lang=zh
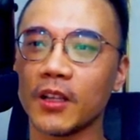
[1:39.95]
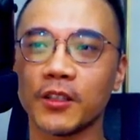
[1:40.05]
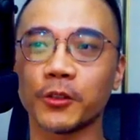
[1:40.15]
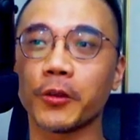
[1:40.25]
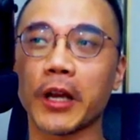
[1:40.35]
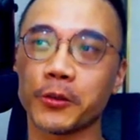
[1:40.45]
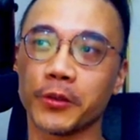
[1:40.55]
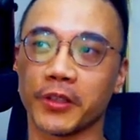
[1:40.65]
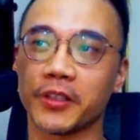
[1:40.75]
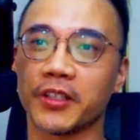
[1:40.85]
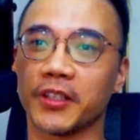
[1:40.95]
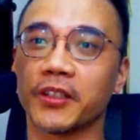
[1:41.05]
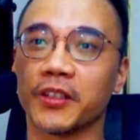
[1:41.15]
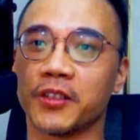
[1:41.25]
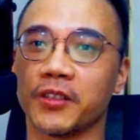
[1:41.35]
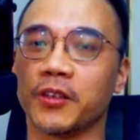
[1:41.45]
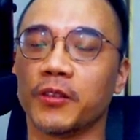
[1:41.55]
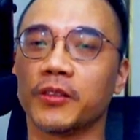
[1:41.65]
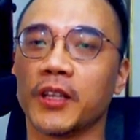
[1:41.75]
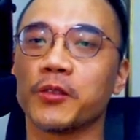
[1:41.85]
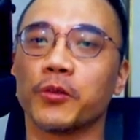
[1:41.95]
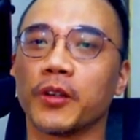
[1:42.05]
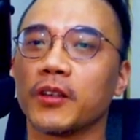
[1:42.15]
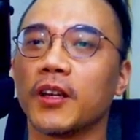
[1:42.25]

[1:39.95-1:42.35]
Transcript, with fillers: 这对我来说一个新的字哈，但是我